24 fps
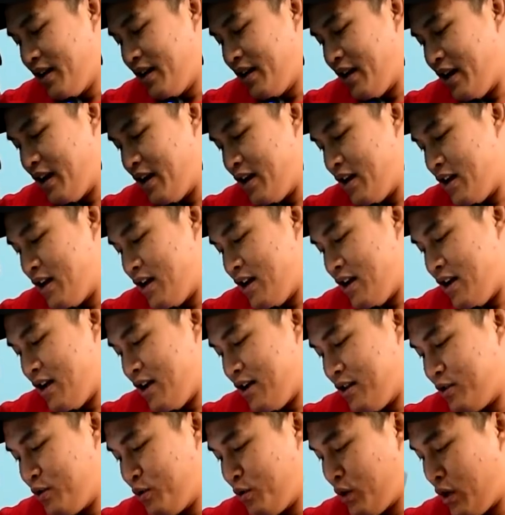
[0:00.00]
ini
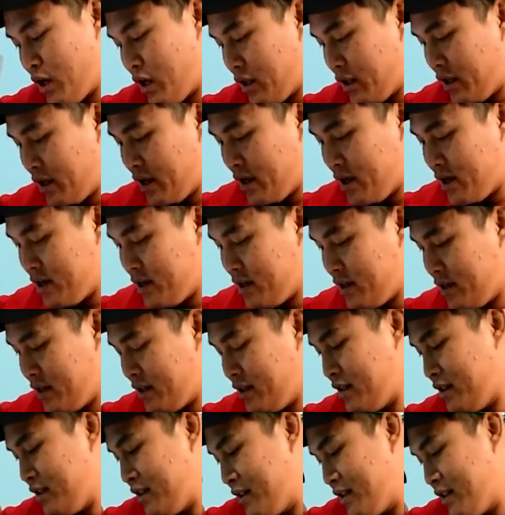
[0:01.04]
ada suratnya
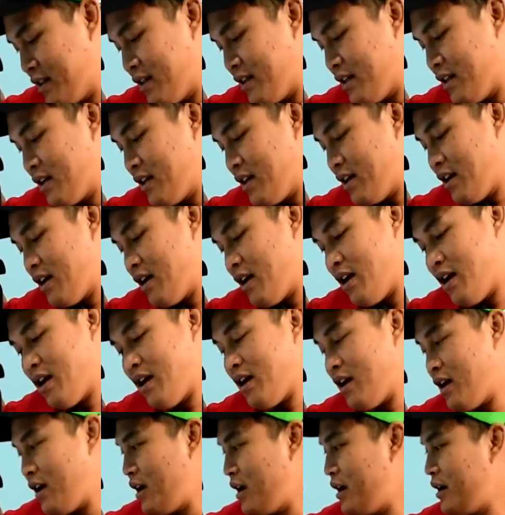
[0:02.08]

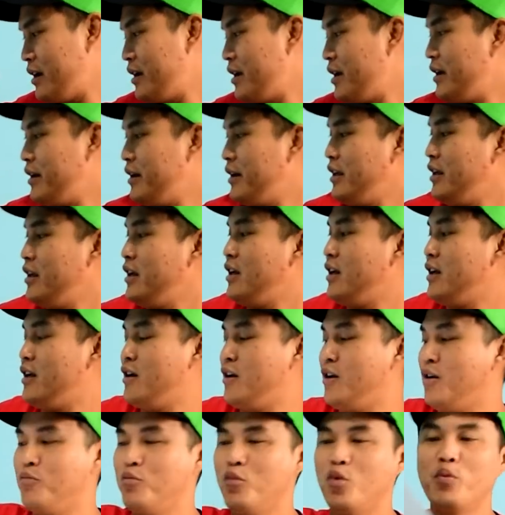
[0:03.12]
ada ini
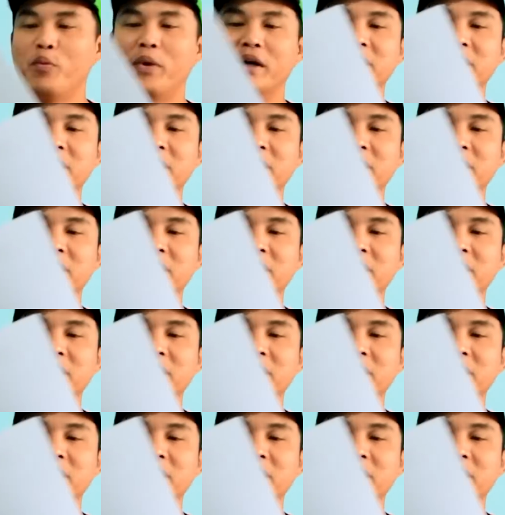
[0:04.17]
mau